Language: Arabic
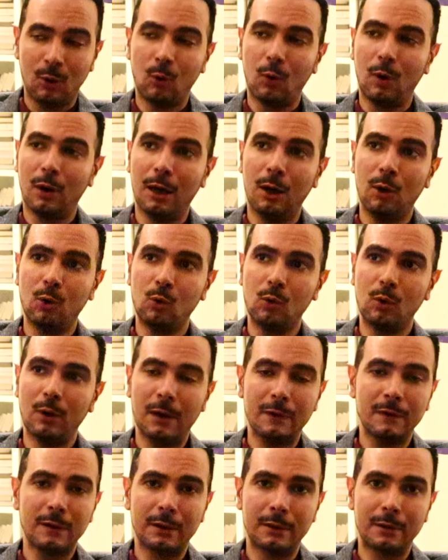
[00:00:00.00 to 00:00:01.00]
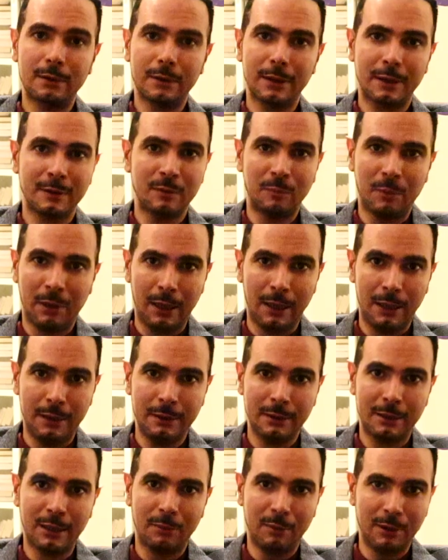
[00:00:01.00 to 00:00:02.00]
وله اثر
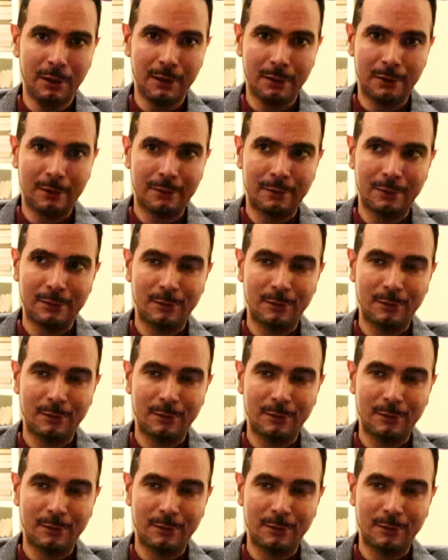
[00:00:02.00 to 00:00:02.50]
اجتماعي كبير